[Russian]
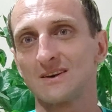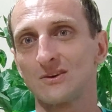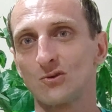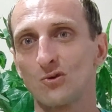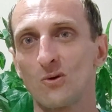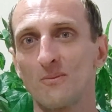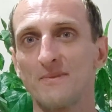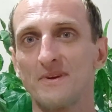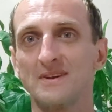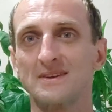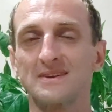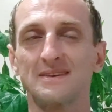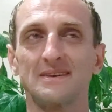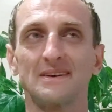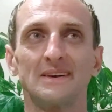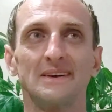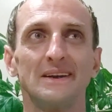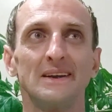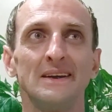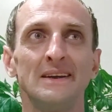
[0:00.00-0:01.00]

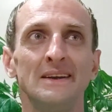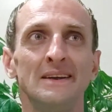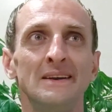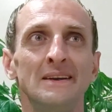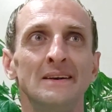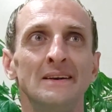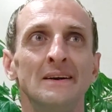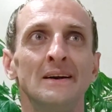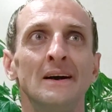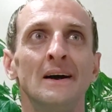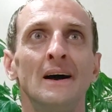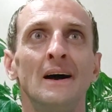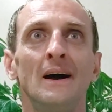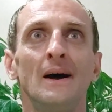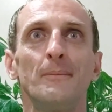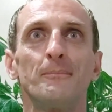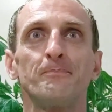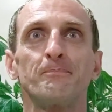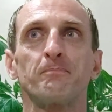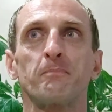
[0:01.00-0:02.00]
знакомиться и
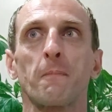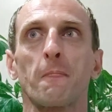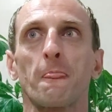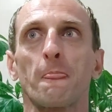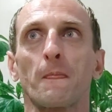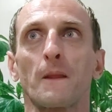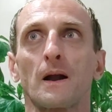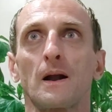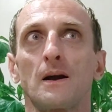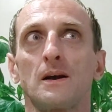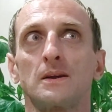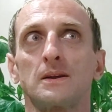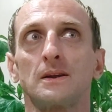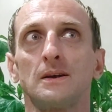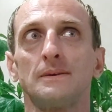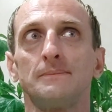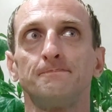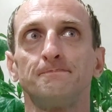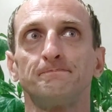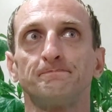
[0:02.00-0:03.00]
э,
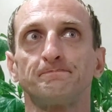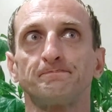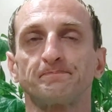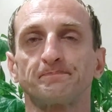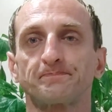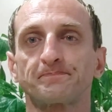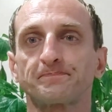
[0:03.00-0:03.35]
как-то